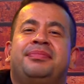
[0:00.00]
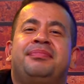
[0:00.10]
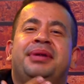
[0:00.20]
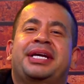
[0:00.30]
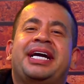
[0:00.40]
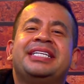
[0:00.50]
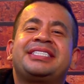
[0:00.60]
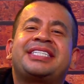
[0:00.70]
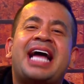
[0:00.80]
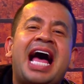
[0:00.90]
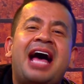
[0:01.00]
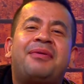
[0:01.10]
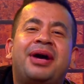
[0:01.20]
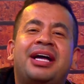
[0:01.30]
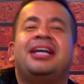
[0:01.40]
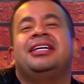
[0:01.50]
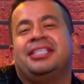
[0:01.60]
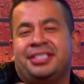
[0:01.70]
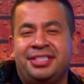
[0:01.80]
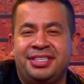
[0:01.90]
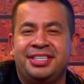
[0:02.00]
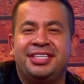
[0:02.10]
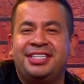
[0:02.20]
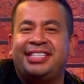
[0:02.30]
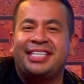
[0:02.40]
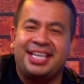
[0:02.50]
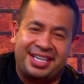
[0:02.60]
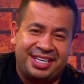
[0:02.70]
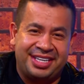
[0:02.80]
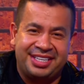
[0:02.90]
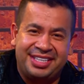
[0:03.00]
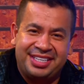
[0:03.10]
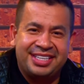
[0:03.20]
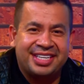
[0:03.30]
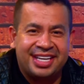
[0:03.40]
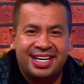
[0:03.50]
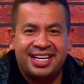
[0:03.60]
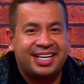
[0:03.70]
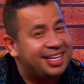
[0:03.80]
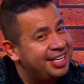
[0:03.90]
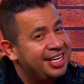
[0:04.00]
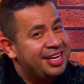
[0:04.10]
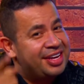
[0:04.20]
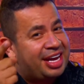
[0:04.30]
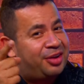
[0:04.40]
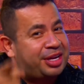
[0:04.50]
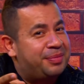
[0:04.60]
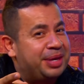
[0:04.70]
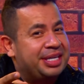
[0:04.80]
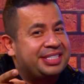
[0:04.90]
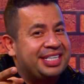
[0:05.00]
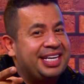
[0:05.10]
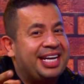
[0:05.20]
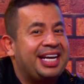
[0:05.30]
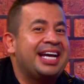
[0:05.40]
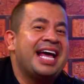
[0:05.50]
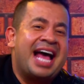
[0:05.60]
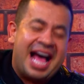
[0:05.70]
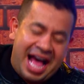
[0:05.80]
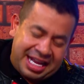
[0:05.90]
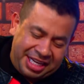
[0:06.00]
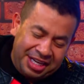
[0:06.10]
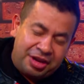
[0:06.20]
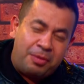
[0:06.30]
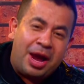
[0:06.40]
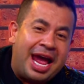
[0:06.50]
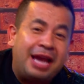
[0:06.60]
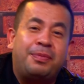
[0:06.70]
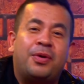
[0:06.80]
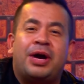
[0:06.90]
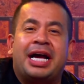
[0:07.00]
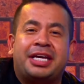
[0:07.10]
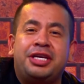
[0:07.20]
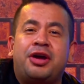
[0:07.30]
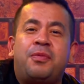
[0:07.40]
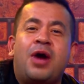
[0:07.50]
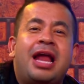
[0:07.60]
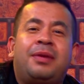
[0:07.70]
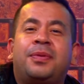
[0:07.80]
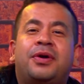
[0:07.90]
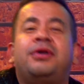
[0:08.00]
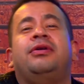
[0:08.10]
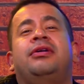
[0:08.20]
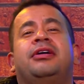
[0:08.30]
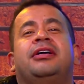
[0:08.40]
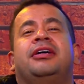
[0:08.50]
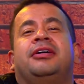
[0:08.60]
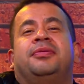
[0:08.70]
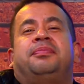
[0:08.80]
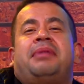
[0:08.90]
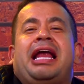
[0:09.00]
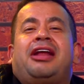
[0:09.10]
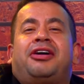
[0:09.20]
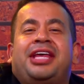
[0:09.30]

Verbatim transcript: me cantaba y se reía. Era lo que me decía, aquí no vuelvo, aquí no vuelvo, me lo